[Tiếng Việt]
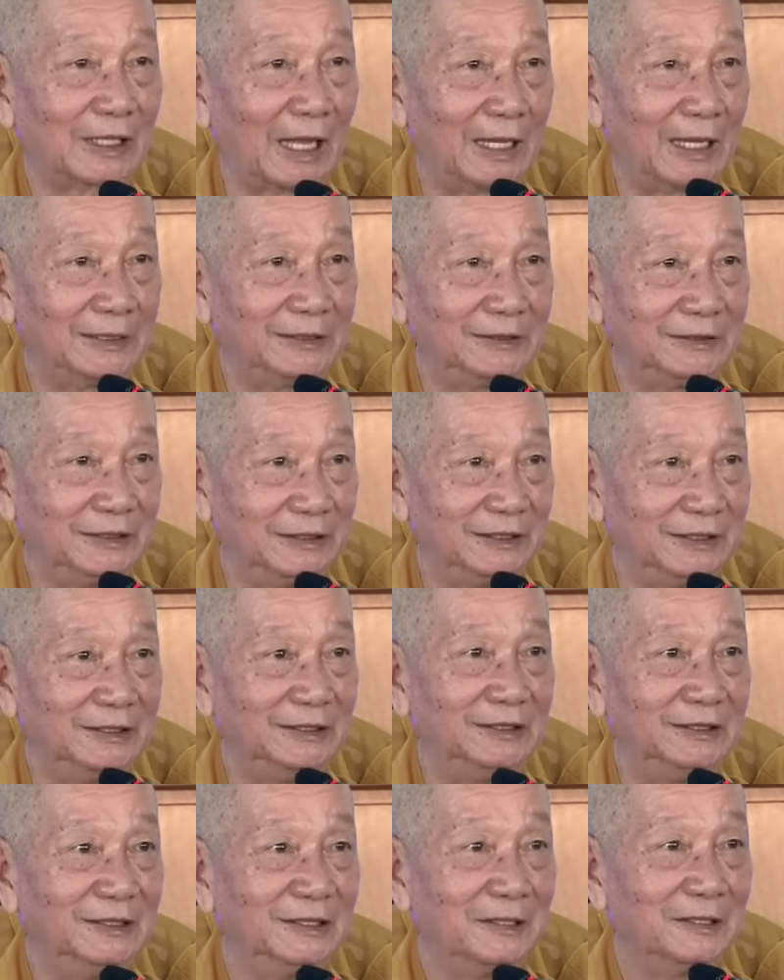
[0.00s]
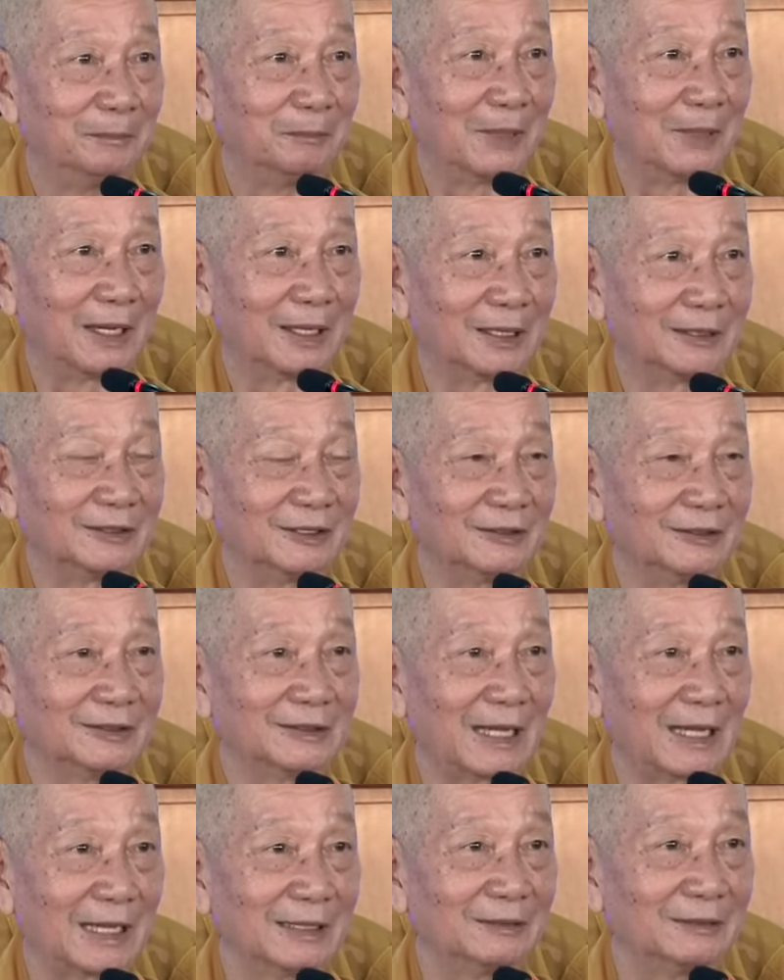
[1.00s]
Cái gì mà nó
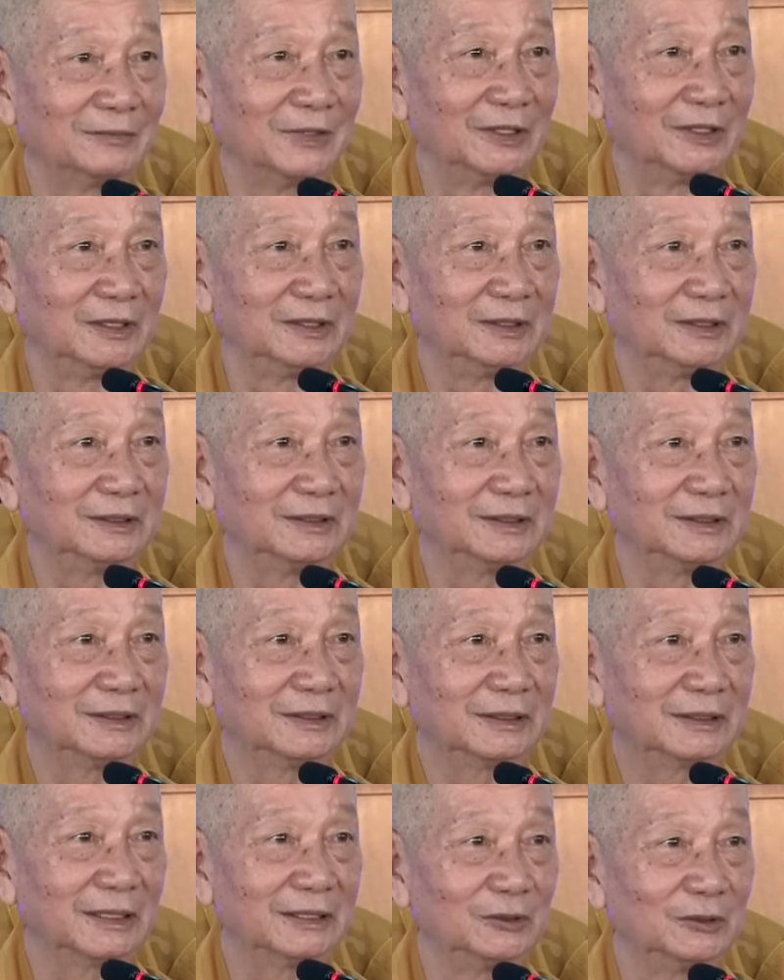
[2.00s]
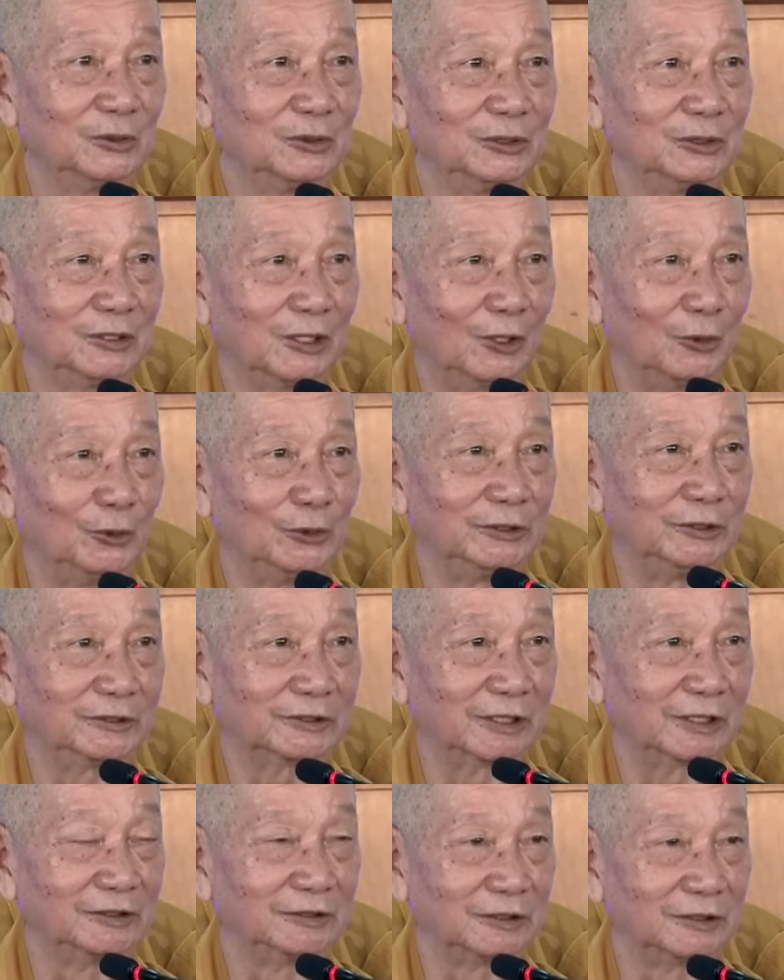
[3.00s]
gắn với cái luân hồi
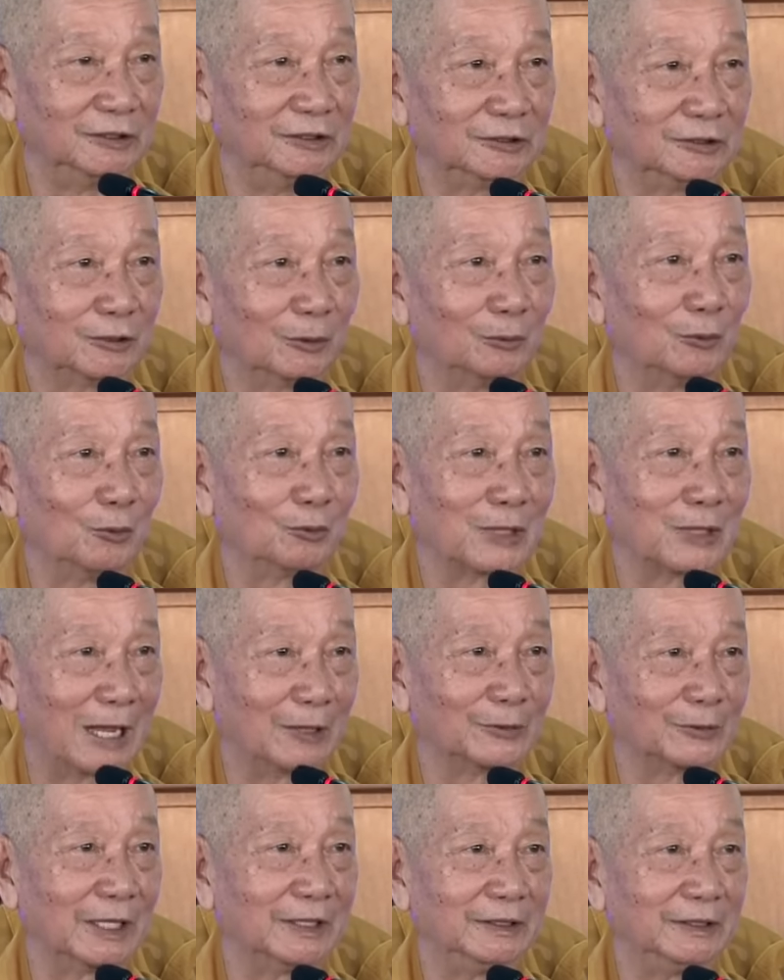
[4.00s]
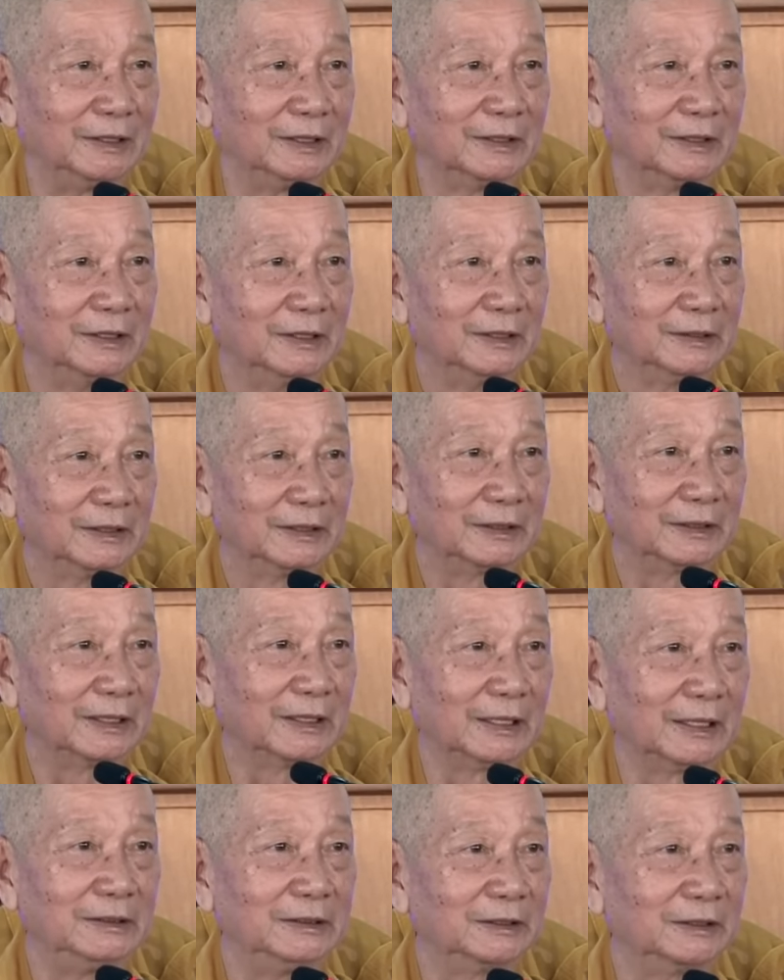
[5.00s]
sanh tử trong lục đạo này đó, thì
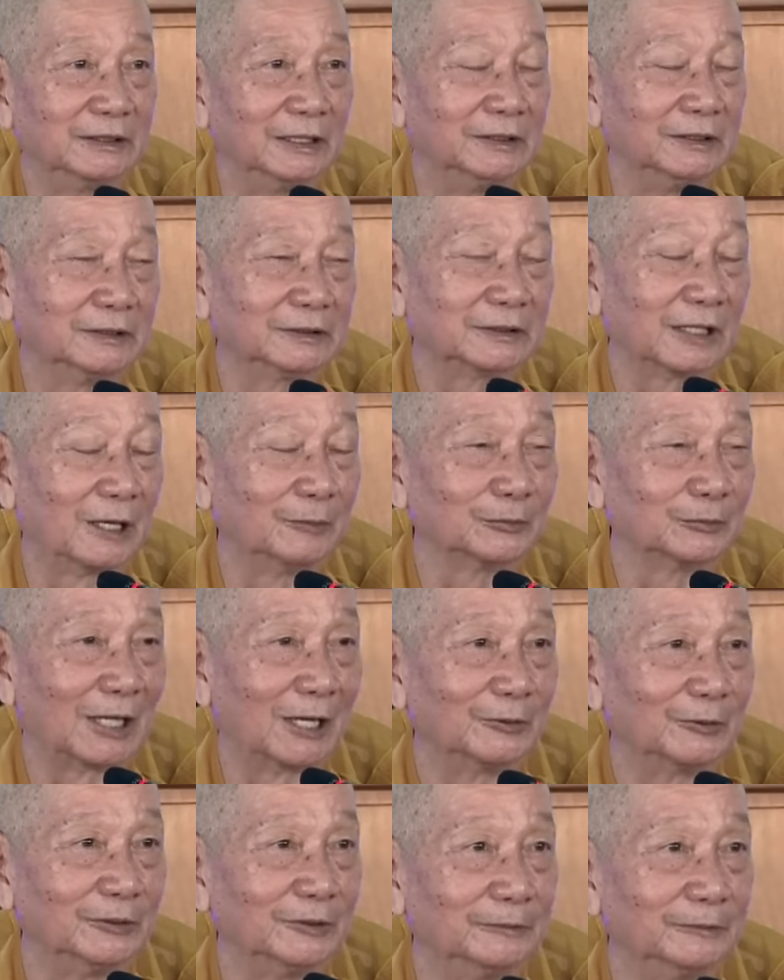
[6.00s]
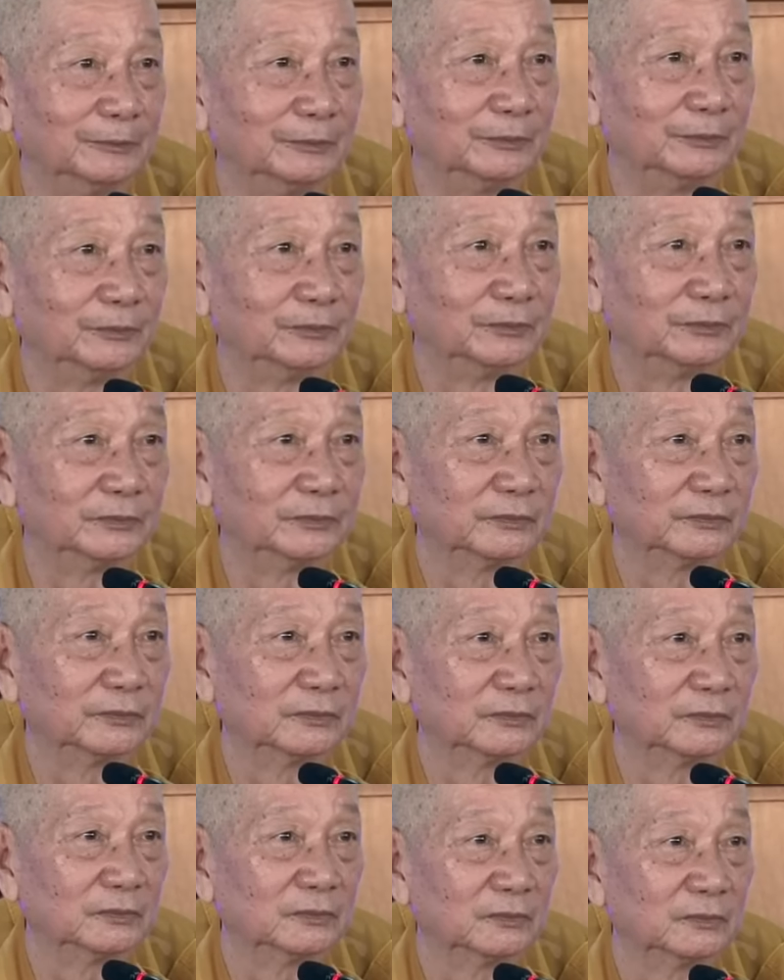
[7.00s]
cái này nhất định ta không tạo nữa,
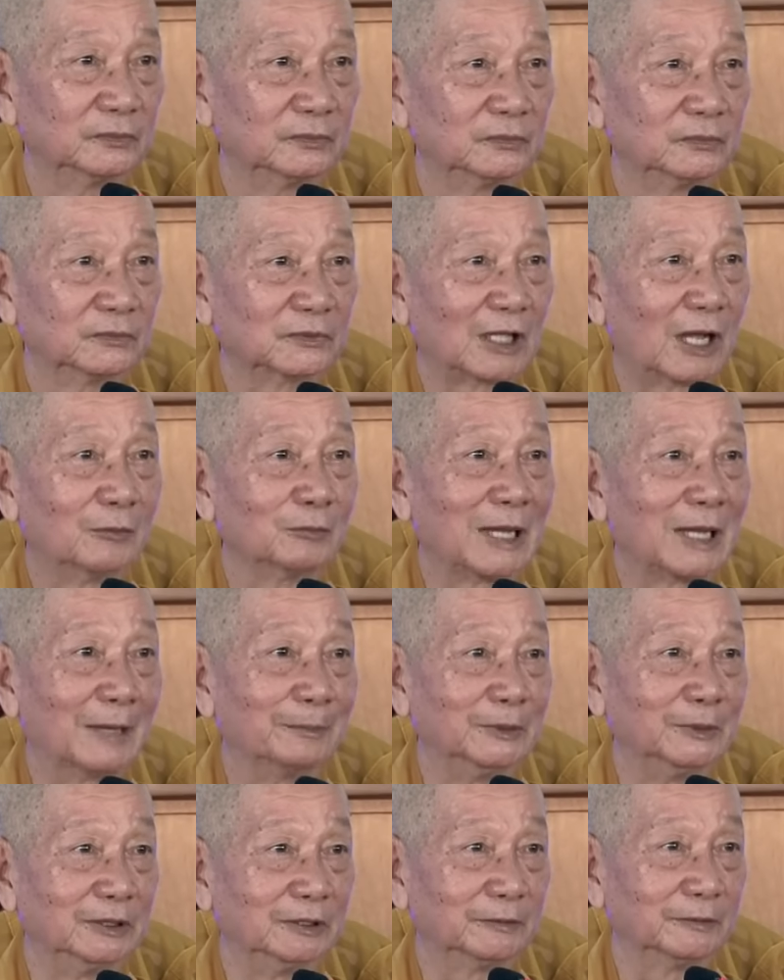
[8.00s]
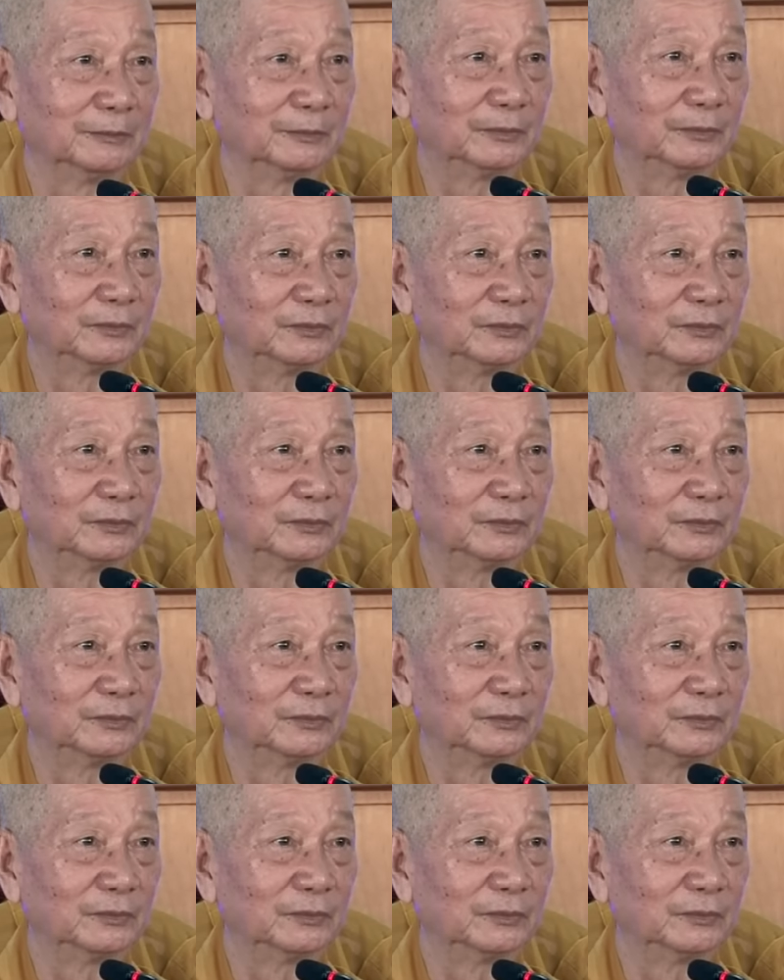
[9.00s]
ta không làm nữa.